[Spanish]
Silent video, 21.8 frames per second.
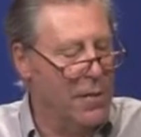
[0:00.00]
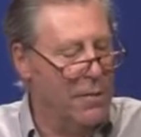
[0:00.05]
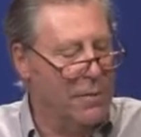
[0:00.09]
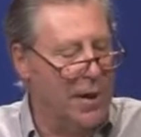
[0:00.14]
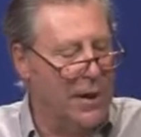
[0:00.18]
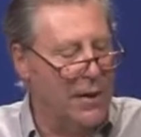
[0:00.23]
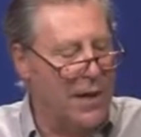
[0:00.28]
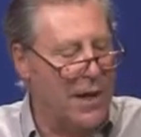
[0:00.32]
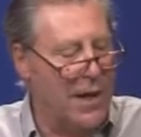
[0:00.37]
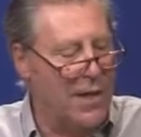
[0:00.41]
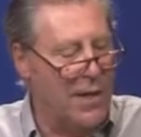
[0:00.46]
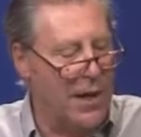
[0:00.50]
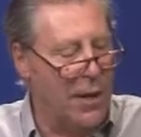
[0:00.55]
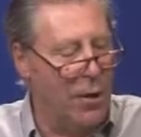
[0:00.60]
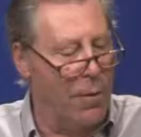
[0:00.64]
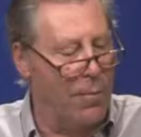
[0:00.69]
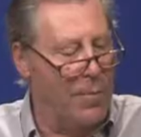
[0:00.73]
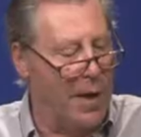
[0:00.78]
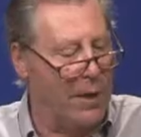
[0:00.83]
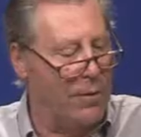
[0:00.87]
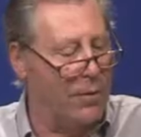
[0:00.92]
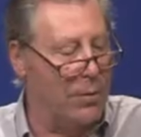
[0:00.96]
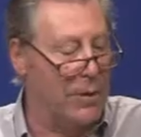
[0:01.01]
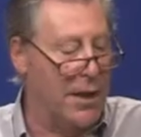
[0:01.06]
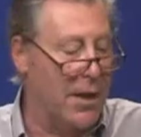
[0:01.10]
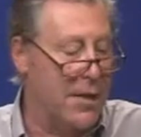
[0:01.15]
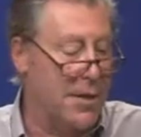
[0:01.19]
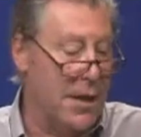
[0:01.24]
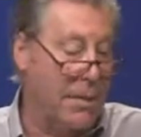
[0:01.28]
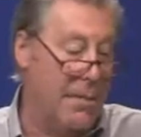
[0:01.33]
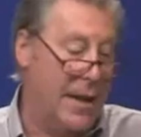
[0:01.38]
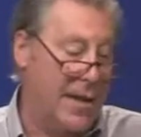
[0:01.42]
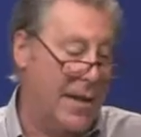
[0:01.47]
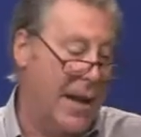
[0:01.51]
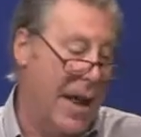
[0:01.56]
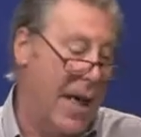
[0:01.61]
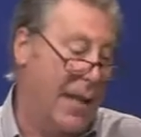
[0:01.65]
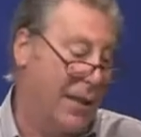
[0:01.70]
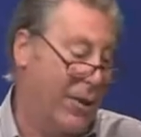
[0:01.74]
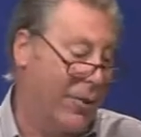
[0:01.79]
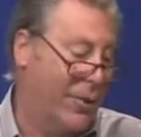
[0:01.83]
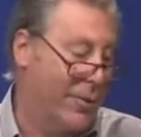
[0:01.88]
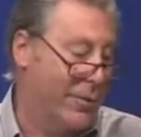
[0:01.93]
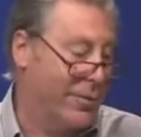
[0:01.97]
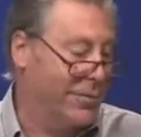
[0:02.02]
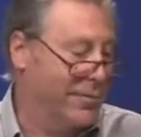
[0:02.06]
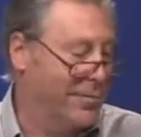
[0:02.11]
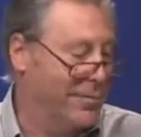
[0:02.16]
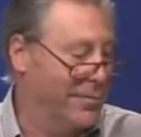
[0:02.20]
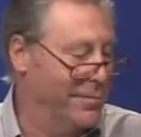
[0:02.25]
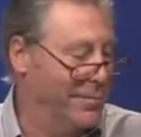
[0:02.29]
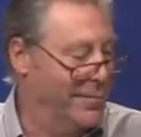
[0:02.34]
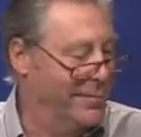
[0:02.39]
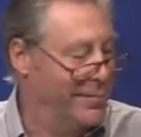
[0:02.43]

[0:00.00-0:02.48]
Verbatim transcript: frente a ese hombre al que ustedes llaman ladrón,